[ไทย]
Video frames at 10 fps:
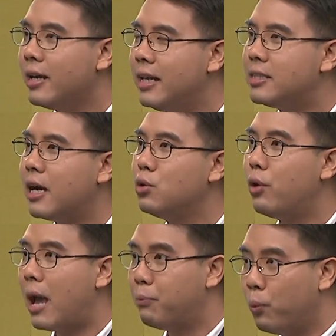ที่จะดู
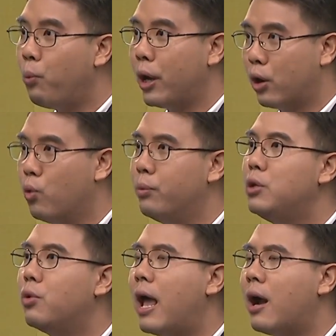แลผู้ป่วยกลุ่มนี้
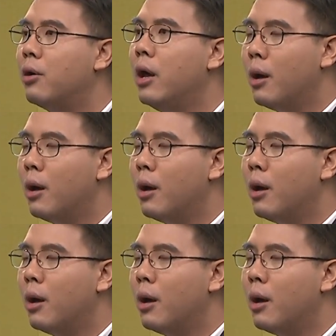อยู่แล้ว